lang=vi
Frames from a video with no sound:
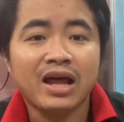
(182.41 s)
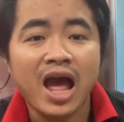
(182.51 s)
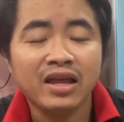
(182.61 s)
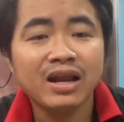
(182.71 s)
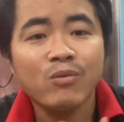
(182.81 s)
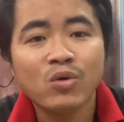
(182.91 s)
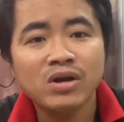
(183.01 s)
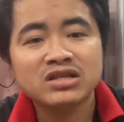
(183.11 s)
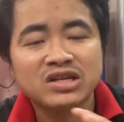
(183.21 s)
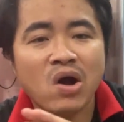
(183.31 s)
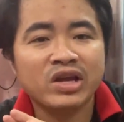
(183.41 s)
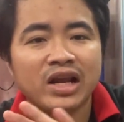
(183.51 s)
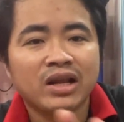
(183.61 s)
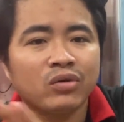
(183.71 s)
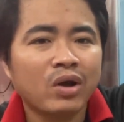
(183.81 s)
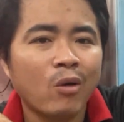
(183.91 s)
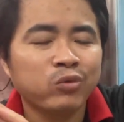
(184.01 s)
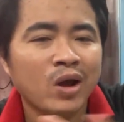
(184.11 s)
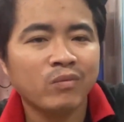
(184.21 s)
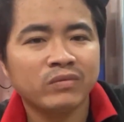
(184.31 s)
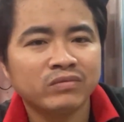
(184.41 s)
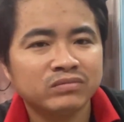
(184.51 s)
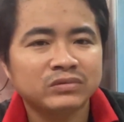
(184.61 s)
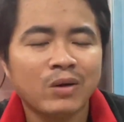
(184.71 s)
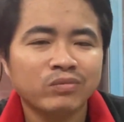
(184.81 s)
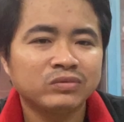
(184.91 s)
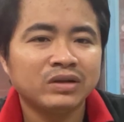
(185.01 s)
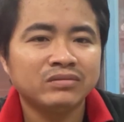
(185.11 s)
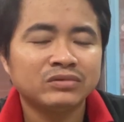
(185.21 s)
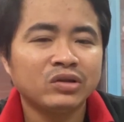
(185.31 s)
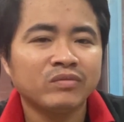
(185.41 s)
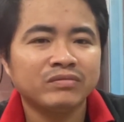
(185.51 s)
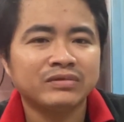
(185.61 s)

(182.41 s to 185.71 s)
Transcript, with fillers: thề với lòng luôn lên sài gòn cái này là tôi không cho ông không có